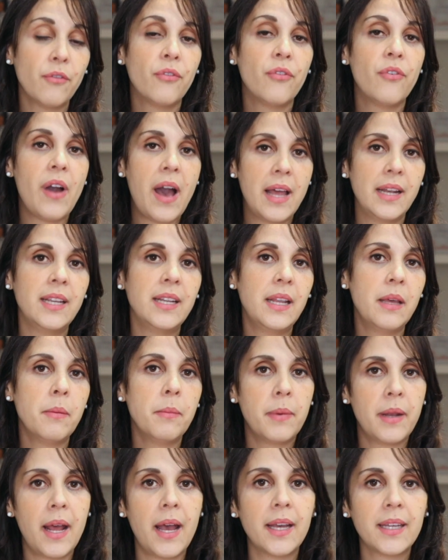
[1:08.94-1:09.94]
vale
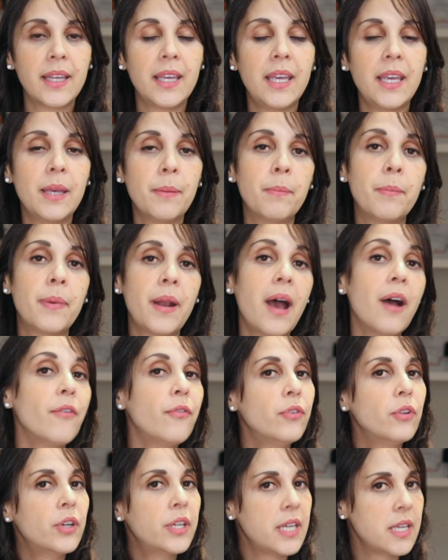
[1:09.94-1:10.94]
lembrar que para a
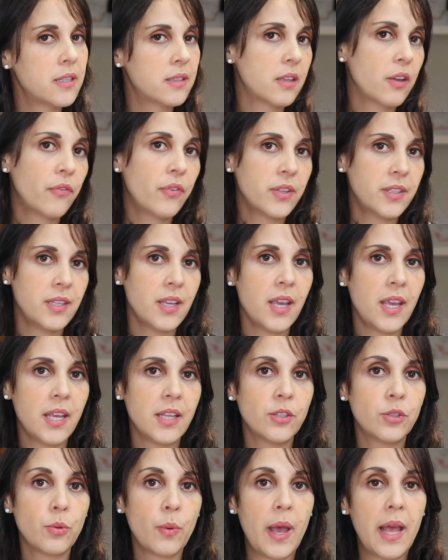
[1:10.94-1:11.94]
florista fazer
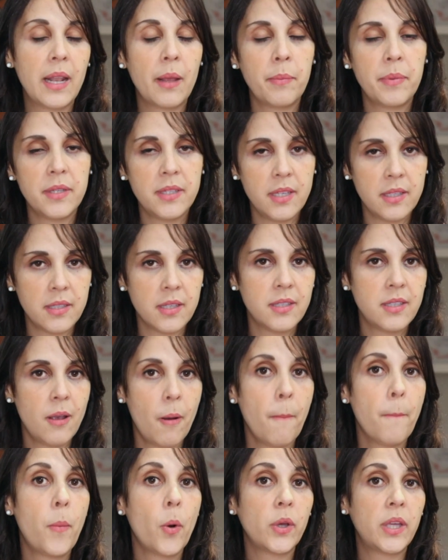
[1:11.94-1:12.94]
isso, ela precisa ser
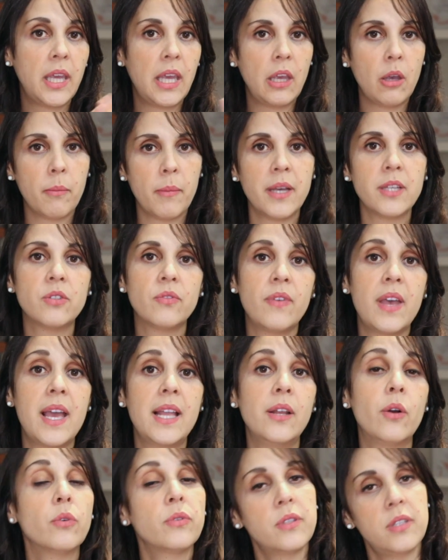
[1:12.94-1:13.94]
um pouquinho mais
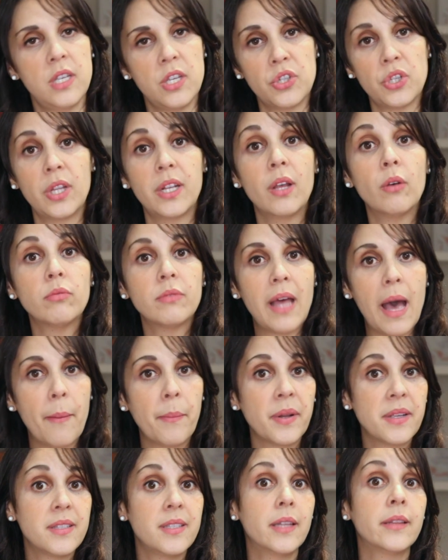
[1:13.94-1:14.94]
velha, ou seja, não dá
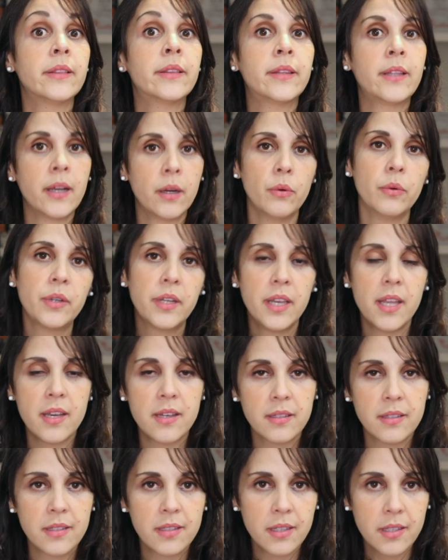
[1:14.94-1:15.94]
para ser tão
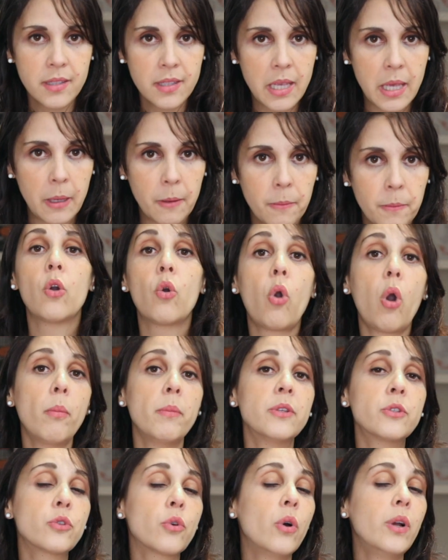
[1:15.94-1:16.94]
criança assim. Como
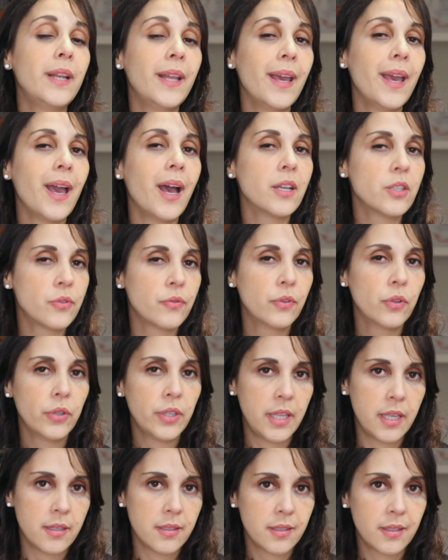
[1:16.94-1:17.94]
escolher as
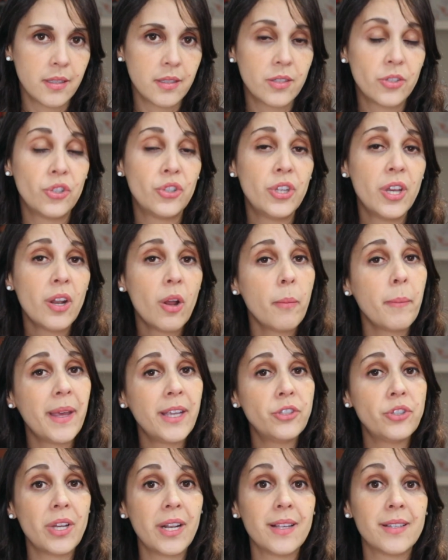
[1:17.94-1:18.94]
floristas?
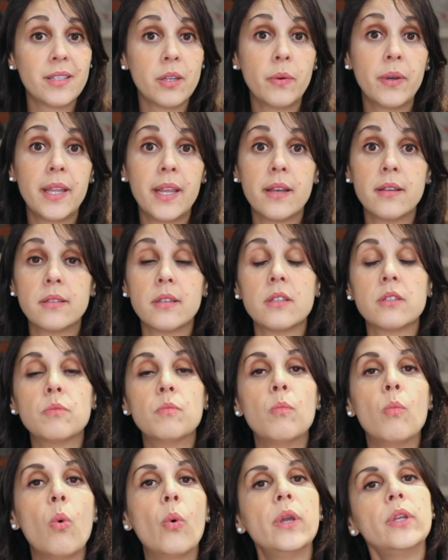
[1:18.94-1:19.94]
Geralmente elas são crianças
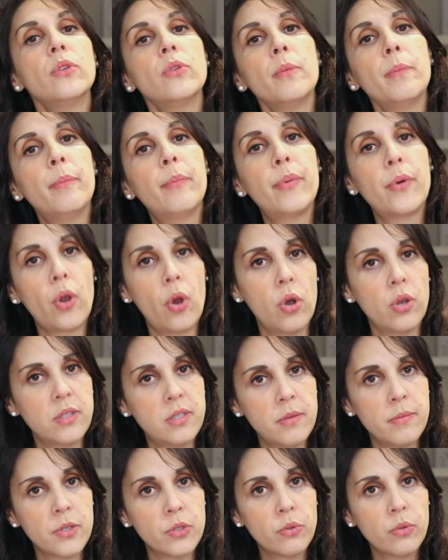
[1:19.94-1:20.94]
muito
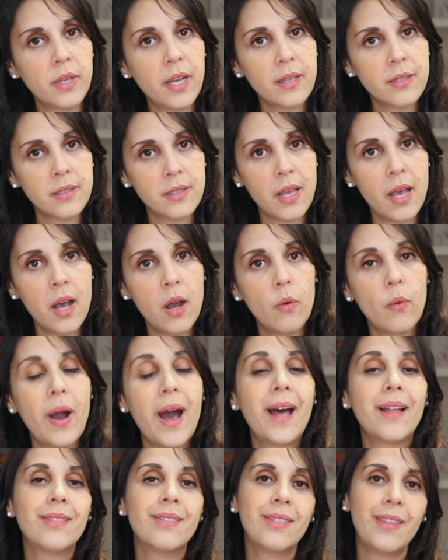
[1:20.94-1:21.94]
próximas do casal,
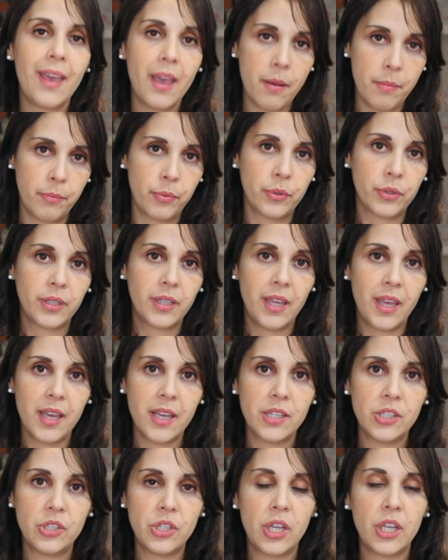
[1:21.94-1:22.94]
até
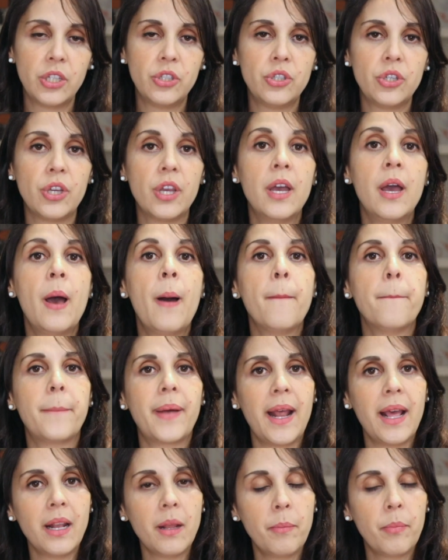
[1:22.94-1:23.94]
porque, gente,
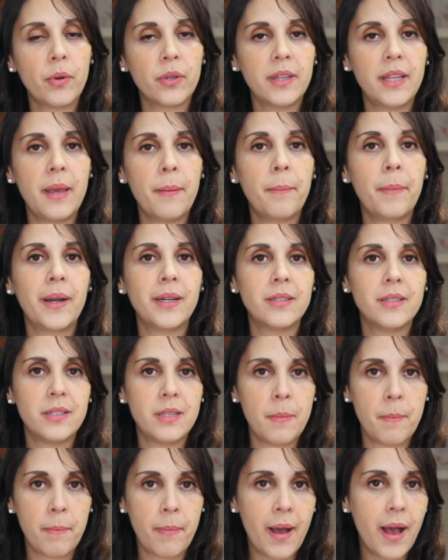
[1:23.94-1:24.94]
para ela poder
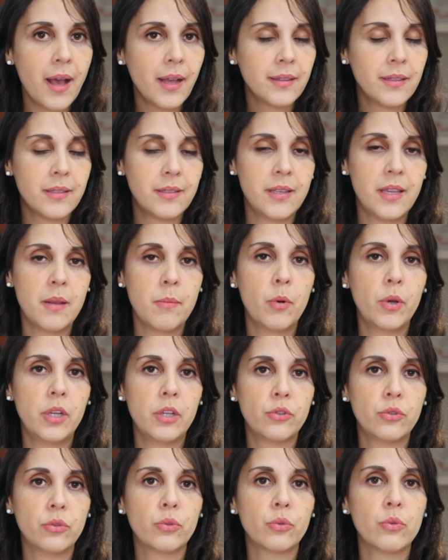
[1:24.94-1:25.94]
participar da cerimônia
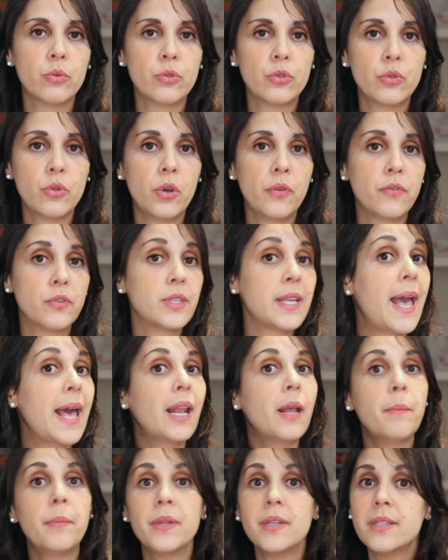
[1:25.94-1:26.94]
junto com os noivos,
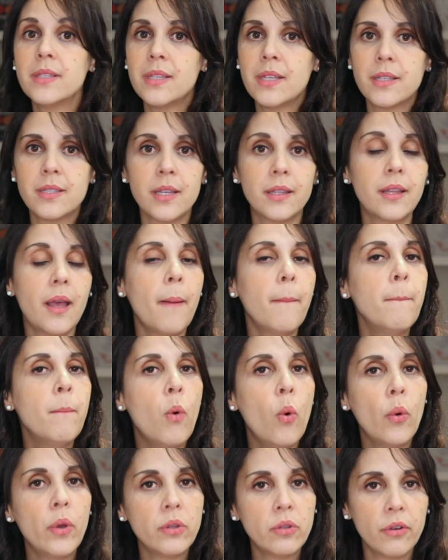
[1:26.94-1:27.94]
ela precisa estar tá
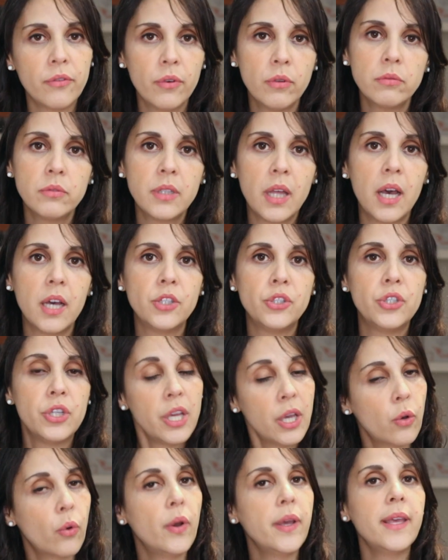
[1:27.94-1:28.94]
muito à vontade e
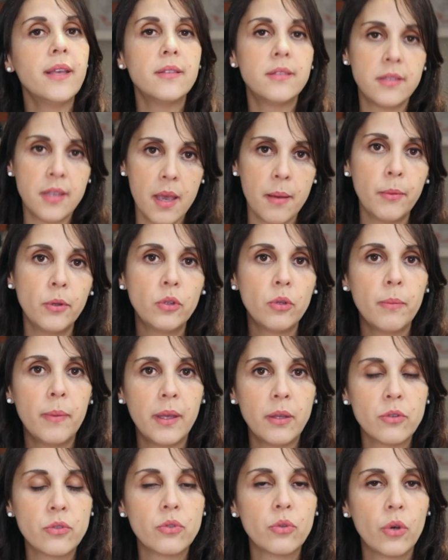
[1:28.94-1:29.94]
conhecer muito
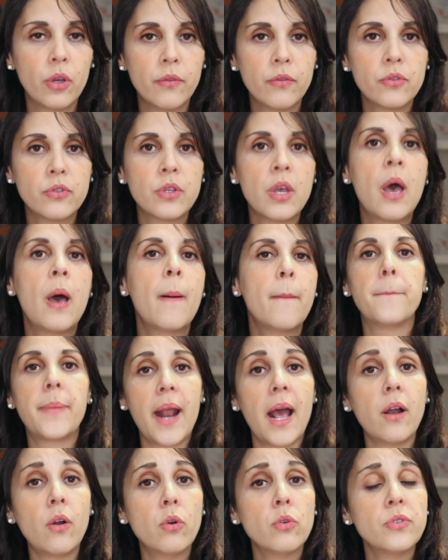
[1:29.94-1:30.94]
bem os noivos
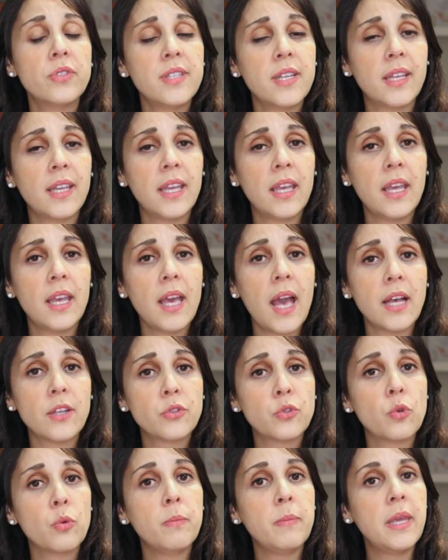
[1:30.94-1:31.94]
para conseguir
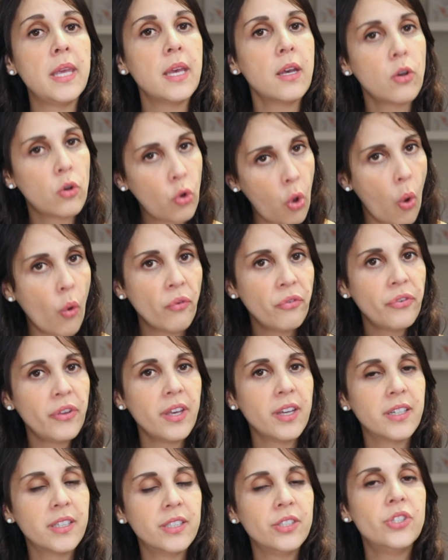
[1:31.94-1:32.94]
assumir
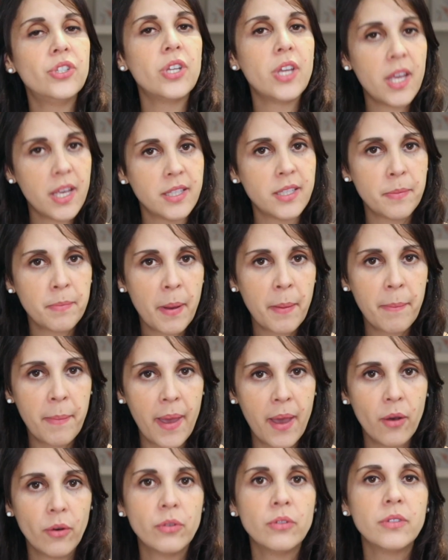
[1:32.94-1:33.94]
confiante esse
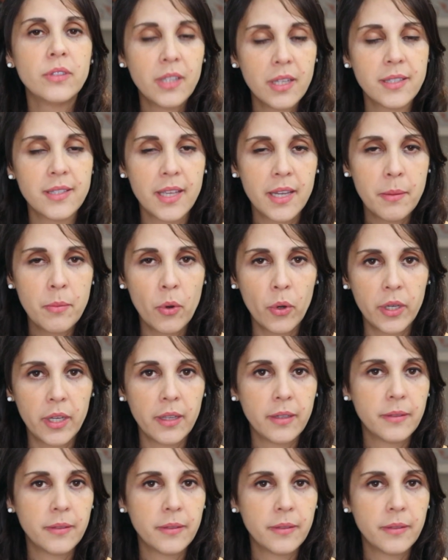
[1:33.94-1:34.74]
papel na cerimônia.